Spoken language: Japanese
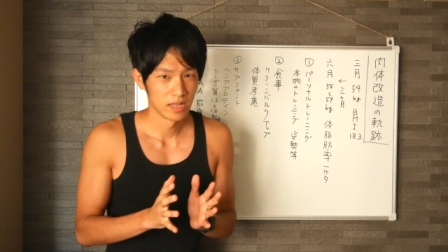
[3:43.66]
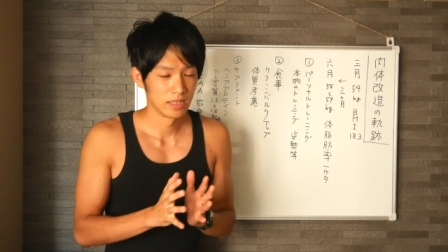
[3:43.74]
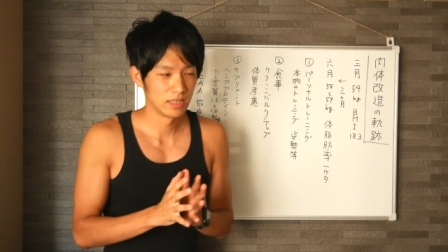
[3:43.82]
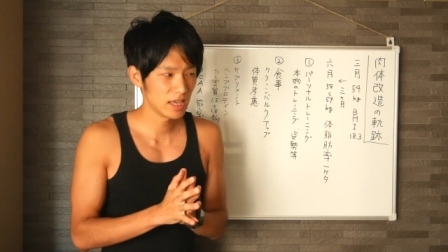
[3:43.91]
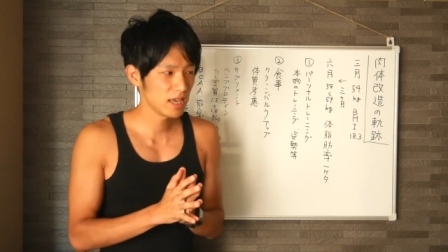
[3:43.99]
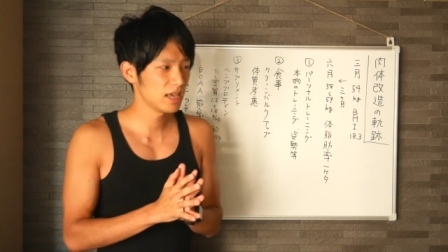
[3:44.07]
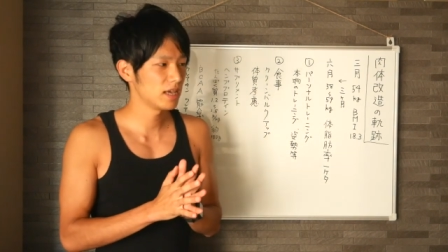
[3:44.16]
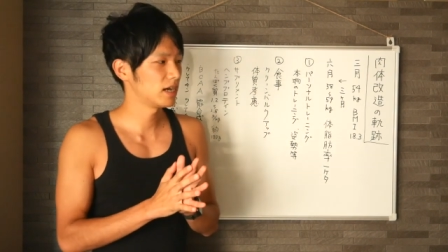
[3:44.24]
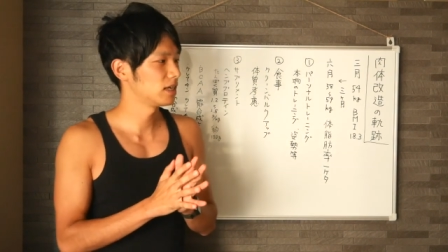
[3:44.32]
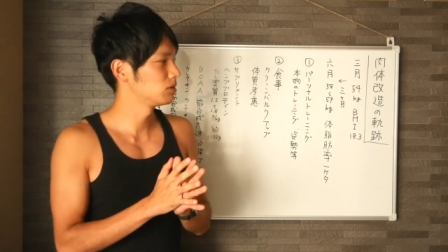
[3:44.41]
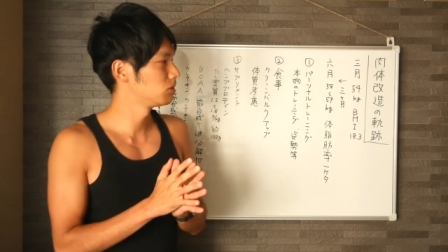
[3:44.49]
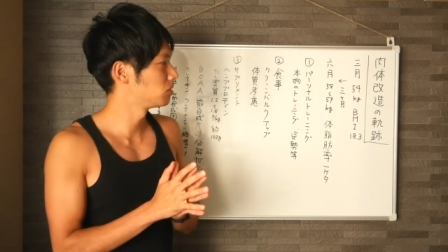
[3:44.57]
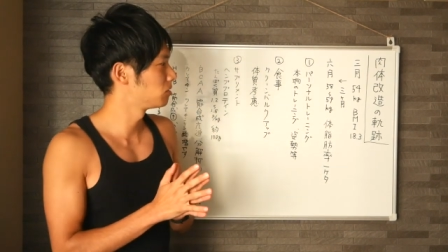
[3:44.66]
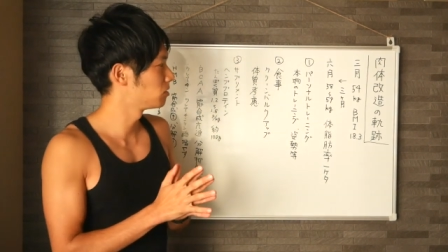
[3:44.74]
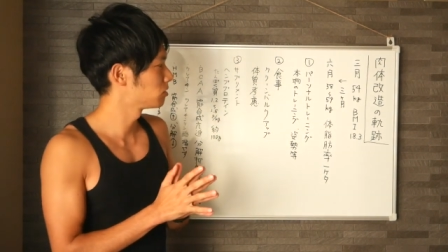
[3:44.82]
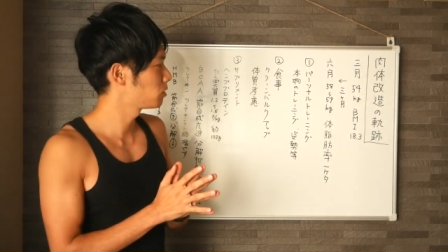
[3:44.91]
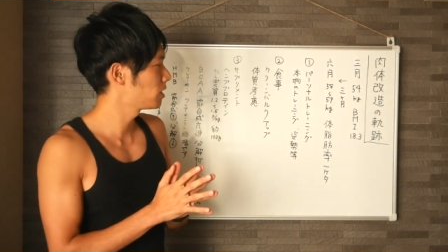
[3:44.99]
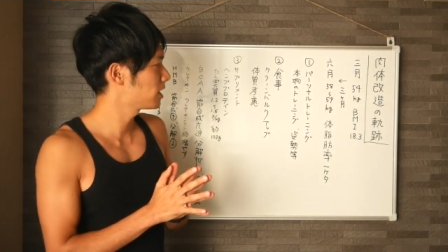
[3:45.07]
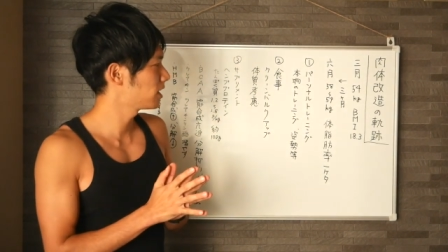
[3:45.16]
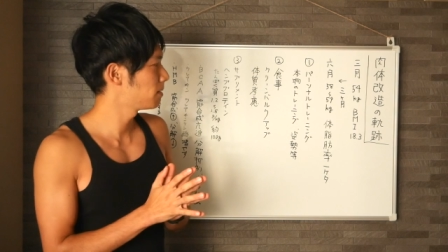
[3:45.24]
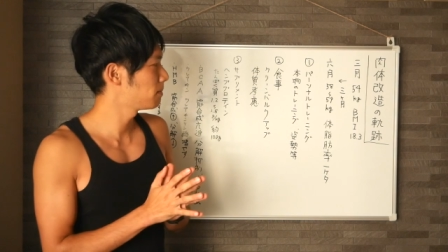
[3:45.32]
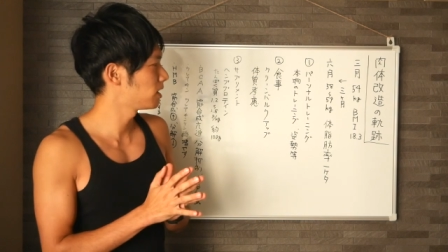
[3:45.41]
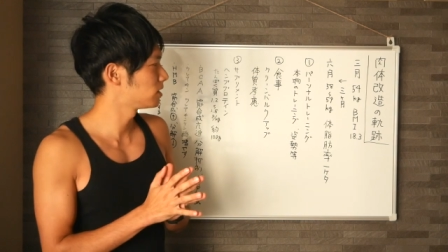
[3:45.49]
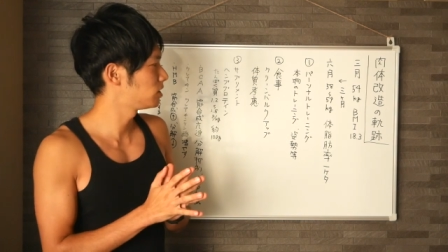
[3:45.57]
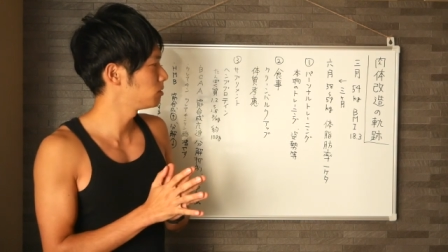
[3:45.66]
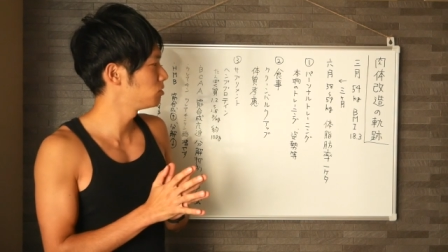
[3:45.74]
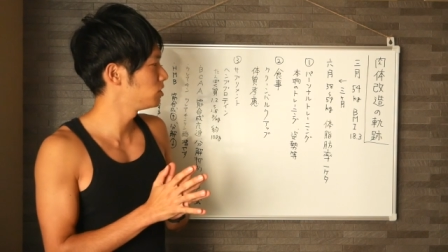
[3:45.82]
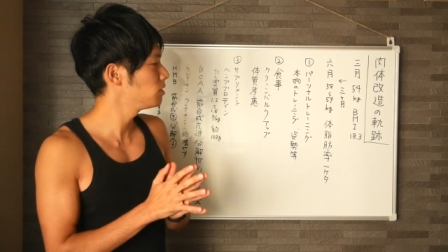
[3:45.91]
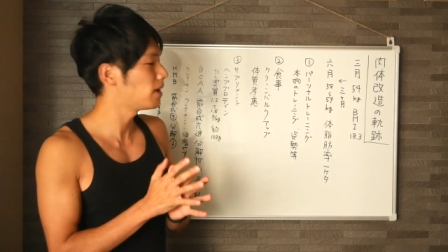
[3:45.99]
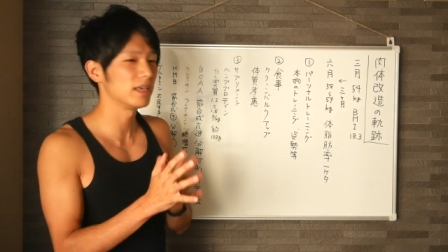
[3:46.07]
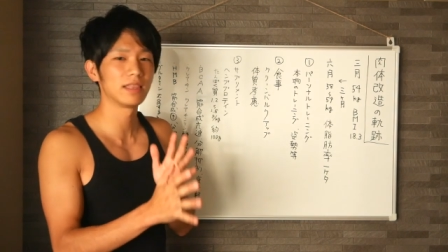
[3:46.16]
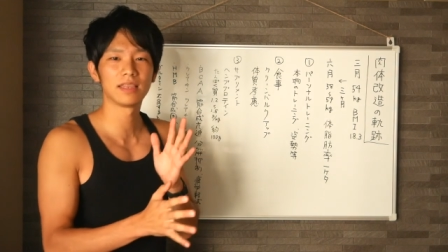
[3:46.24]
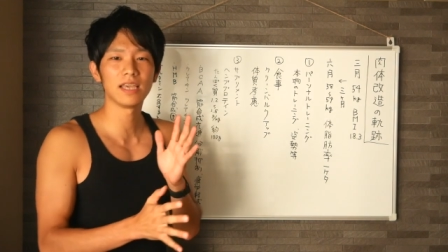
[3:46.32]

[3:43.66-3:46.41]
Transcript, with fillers: で、あのー、それからまあジムには行っ